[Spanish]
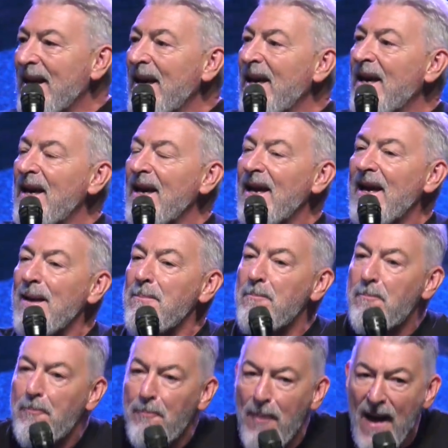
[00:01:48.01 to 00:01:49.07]
que
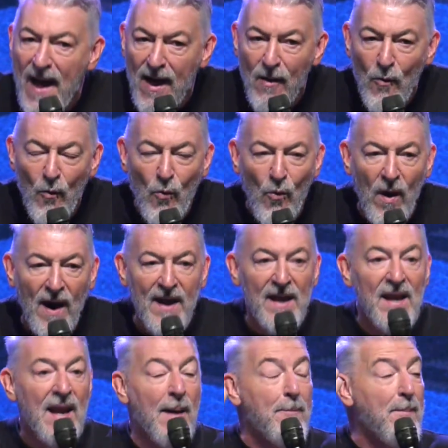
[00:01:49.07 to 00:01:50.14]
en Pascua,
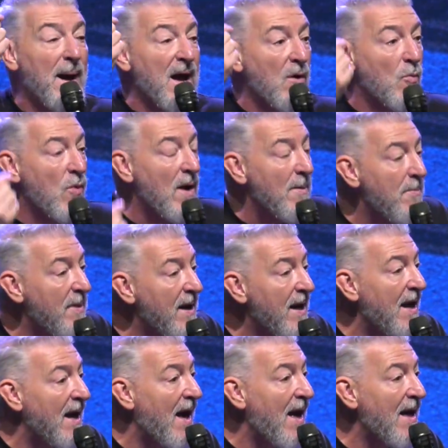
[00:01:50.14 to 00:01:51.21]
en la Pascua
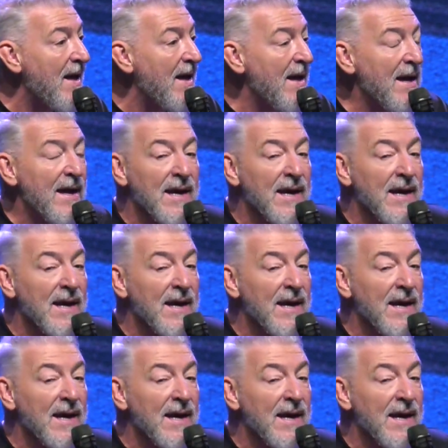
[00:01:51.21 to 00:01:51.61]
hebrea,